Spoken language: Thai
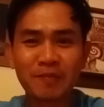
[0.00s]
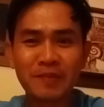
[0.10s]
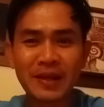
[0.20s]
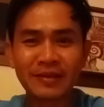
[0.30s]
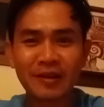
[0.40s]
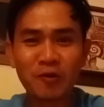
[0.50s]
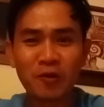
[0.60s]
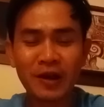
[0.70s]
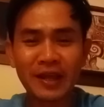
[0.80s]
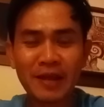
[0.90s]
เมื่อสักครู่
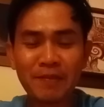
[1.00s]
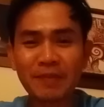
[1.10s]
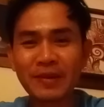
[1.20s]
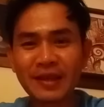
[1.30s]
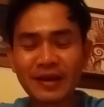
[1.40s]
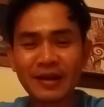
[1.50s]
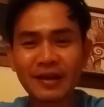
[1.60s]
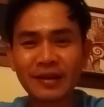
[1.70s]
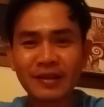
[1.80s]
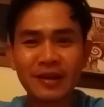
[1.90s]
ก็เลยได้เปิดไปเจอ
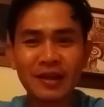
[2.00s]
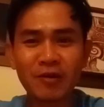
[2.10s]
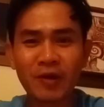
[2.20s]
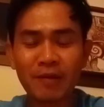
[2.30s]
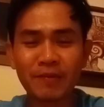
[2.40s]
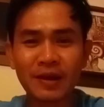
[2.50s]
เรื่องเกี่ยวกับ